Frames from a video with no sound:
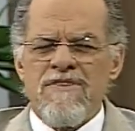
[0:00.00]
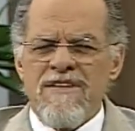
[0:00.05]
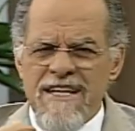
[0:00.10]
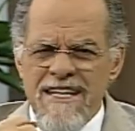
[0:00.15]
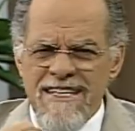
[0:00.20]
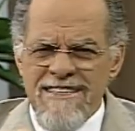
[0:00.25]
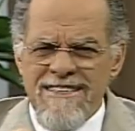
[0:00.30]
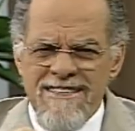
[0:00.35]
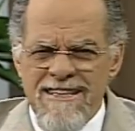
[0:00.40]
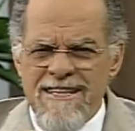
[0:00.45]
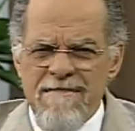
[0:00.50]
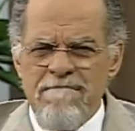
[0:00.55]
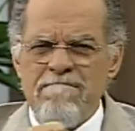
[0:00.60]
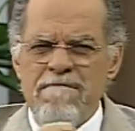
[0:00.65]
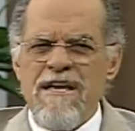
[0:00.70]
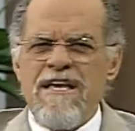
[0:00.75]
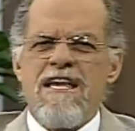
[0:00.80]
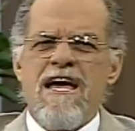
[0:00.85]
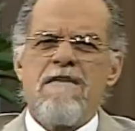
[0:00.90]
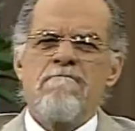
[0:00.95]
crede
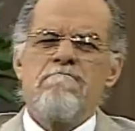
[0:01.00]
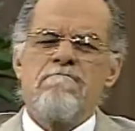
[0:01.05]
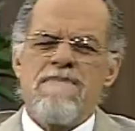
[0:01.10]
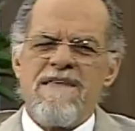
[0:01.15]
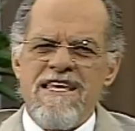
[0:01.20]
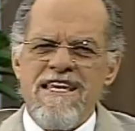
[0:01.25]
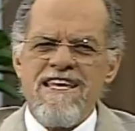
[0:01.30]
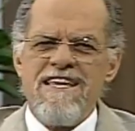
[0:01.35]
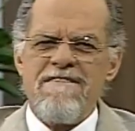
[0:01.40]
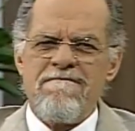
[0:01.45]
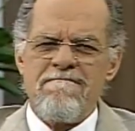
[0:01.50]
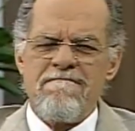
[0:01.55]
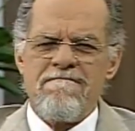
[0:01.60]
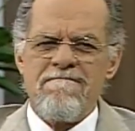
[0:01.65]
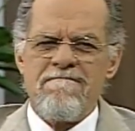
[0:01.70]
também em mim.